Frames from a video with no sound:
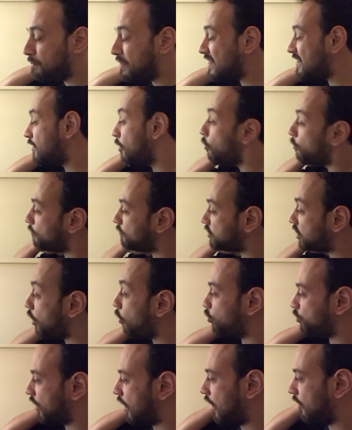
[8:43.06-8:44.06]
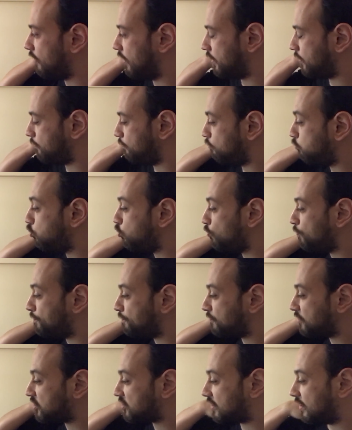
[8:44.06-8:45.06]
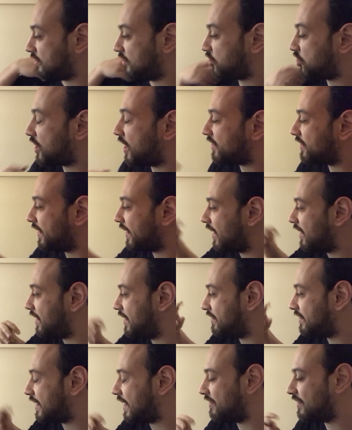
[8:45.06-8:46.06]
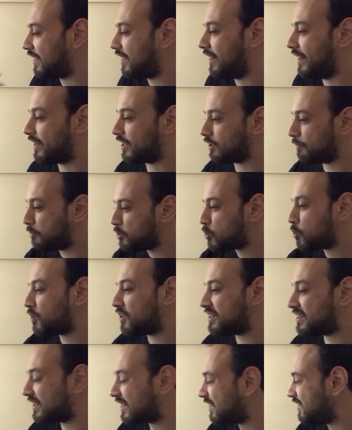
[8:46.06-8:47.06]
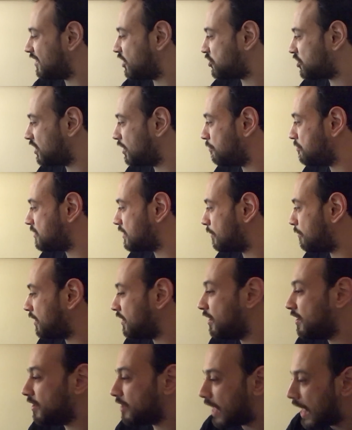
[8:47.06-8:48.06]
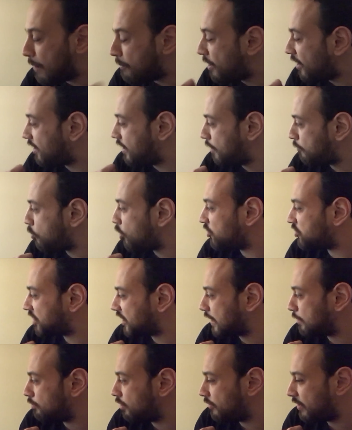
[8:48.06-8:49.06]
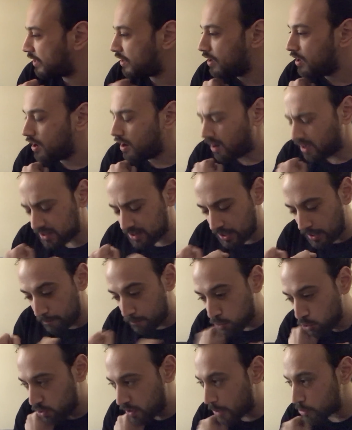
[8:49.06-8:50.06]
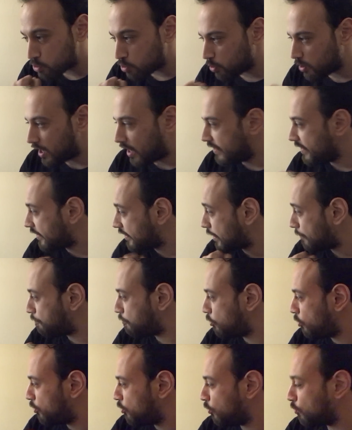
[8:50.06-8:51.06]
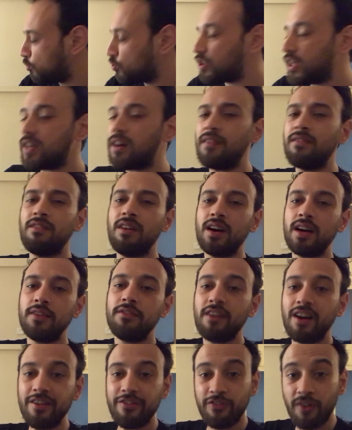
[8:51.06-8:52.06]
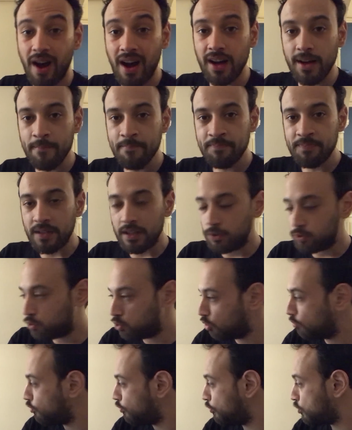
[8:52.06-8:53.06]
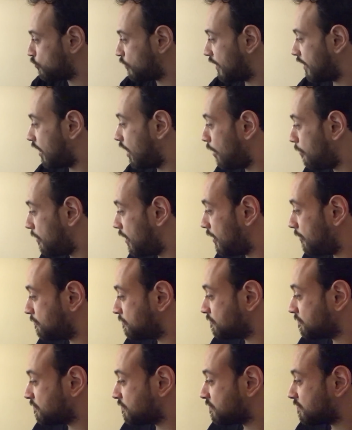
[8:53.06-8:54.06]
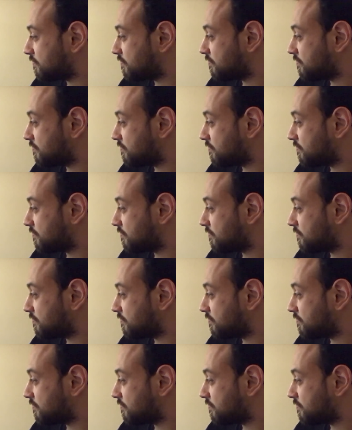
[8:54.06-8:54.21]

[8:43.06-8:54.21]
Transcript: bizde şey daha var. Bu işte dışarıdan gelen etkenlerle alakalı. Bir sıkıntı yaşadığımız zaman hemen kabuğa çekilme ve Allah'ım bundan sonra hayat hep böyle olacak vah vah vah durumumuz var ama